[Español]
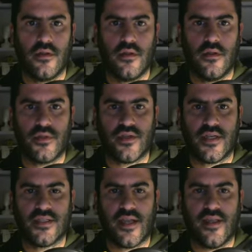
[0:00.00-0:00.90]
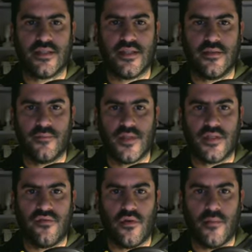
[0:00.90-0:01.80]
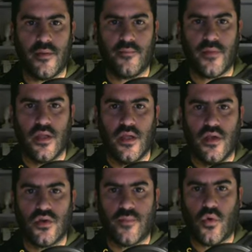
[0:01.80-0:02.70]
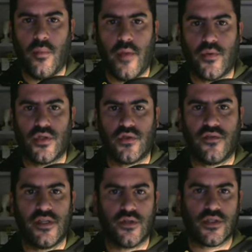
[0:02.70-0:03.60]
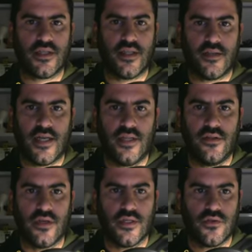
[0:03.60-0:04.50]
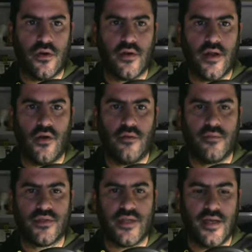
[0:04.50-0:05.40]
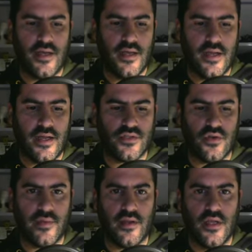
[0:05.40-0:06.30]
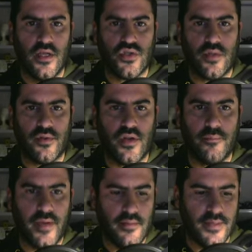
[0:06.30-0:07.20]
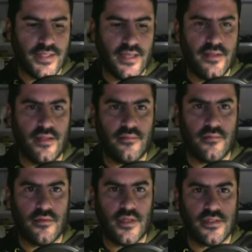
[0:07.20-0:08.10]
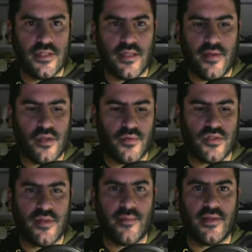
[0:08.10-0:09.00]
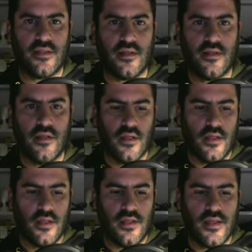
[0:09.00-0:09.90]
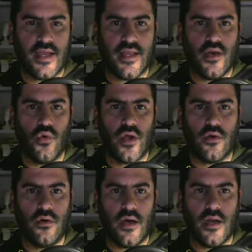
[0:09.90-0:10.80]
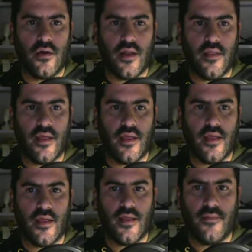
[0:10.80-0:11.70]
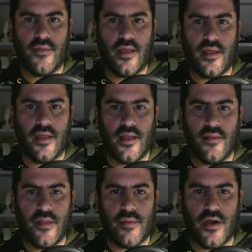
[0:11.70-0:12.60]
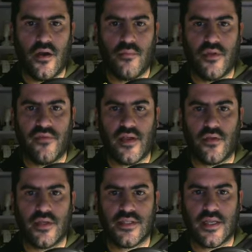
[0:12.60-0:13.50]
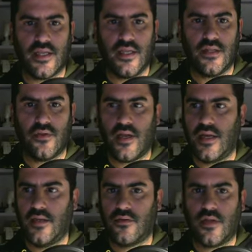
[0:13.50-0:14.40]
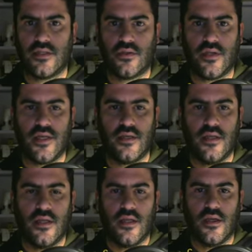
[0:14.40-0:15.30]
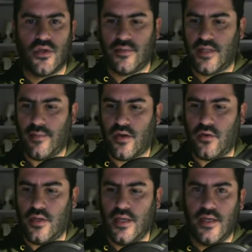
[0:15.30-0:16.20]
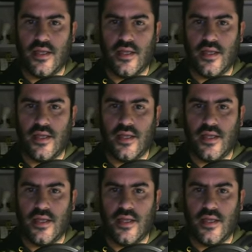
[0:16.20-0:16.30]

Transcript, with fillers: El personaje se queda así, de esta forma. No os preocupéis por estos fallitos que están saliendo, que eso ahora lo vamos a, resolver. Yo lo pondría un pelín más grande, a este tamaño aproximadamente, ya que luego, a la hora de, ponerle los modificadores aquí y toda la, historia, nos vendrá mejor.